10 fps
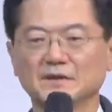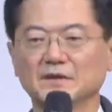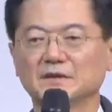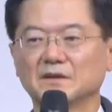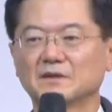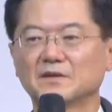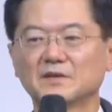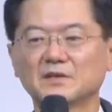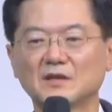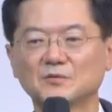예,
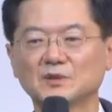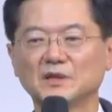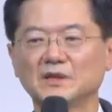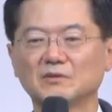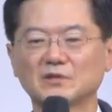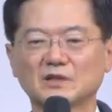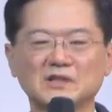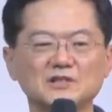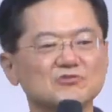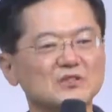그렇기 때문에 우리가
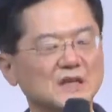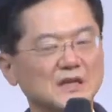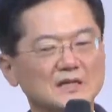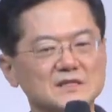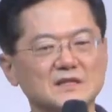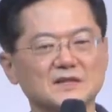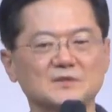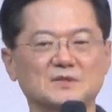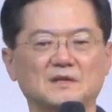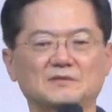기준이 달라져야
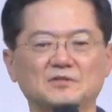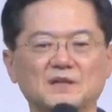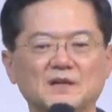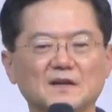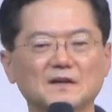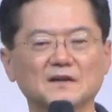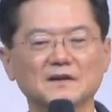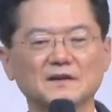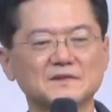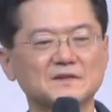합니다. 우리가
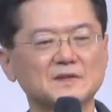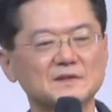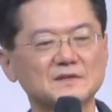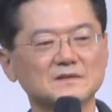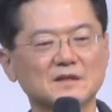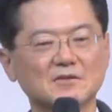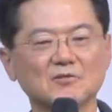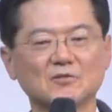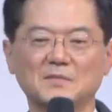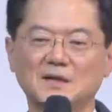
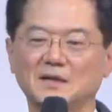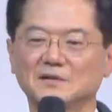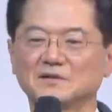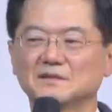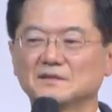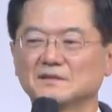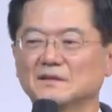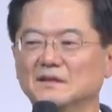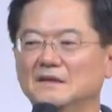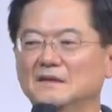스트레스라고 말하는 것은
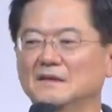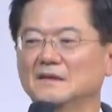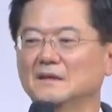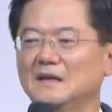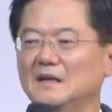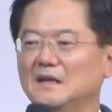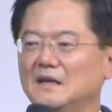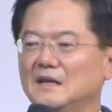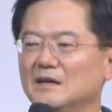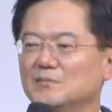
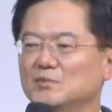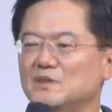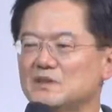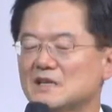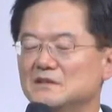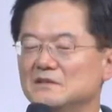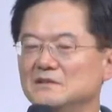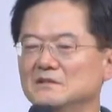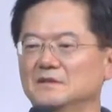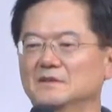아, 풀리지 않는
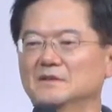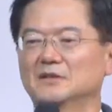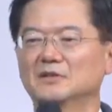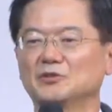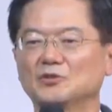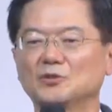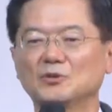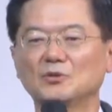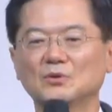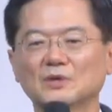
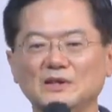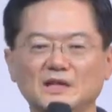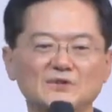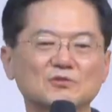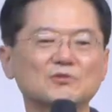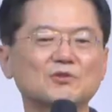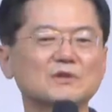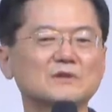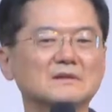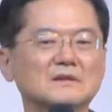또
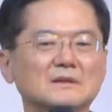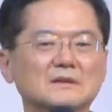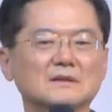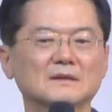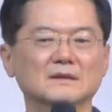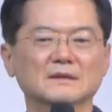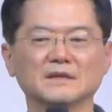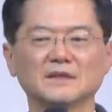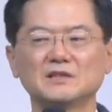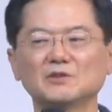계속되는
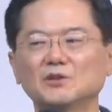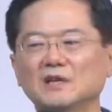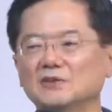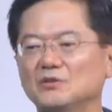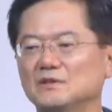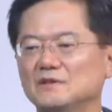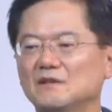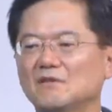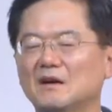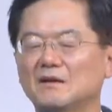기도해야 되는
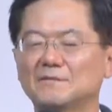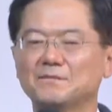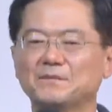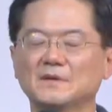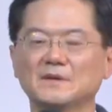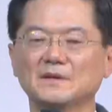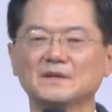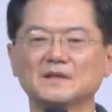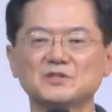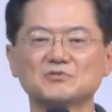상황
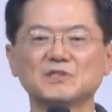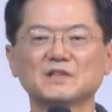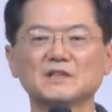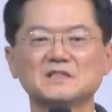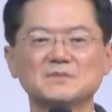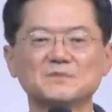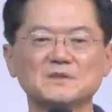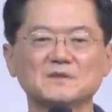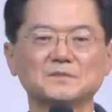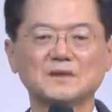이것이 우리에게
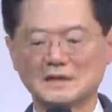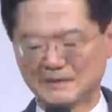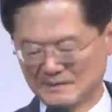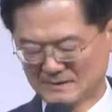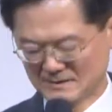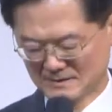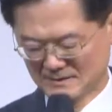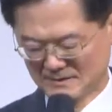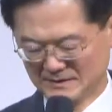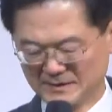짐스럽다.
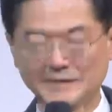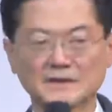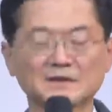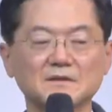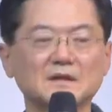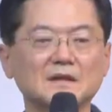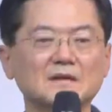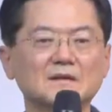예, 그러나